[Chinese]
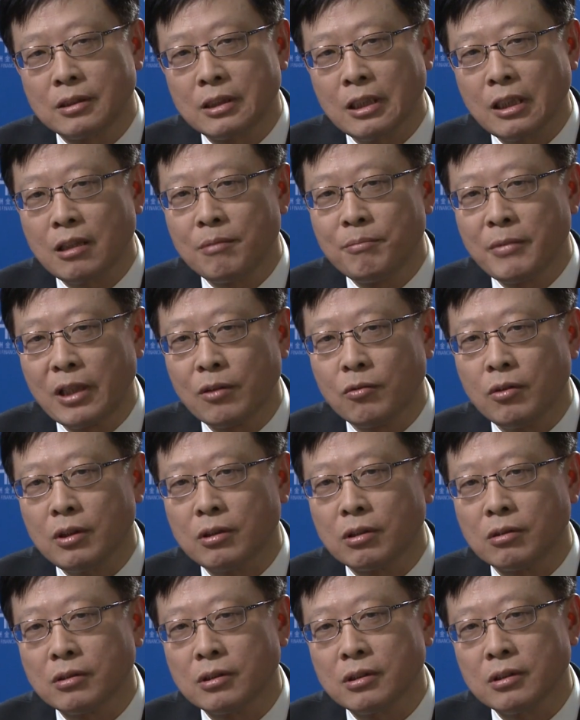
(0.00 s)
这个美国
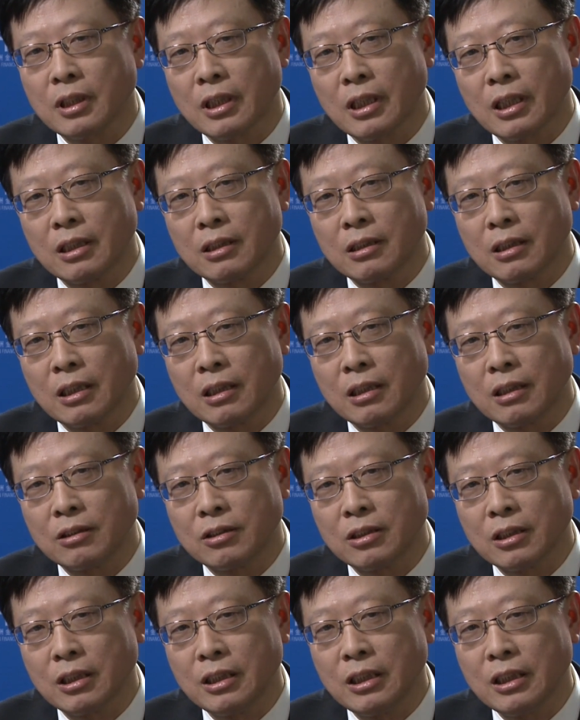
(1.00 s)
投资呢，呃，
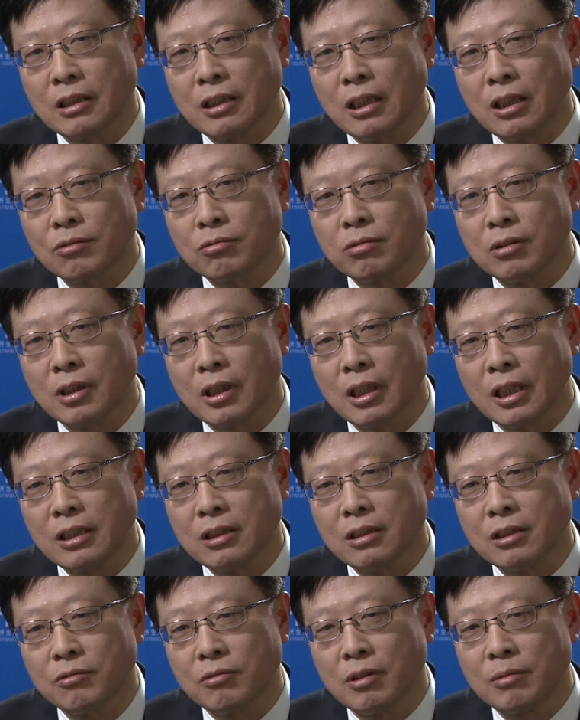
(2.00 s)
这个应当说还
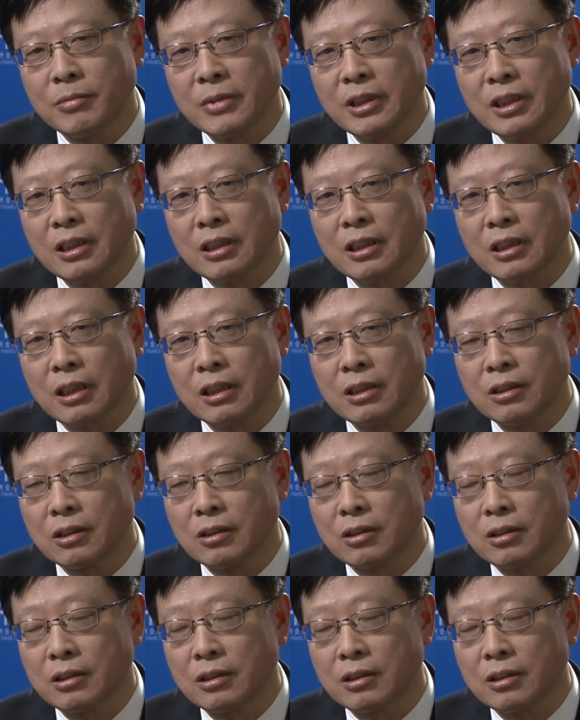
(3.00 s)
是我们一个很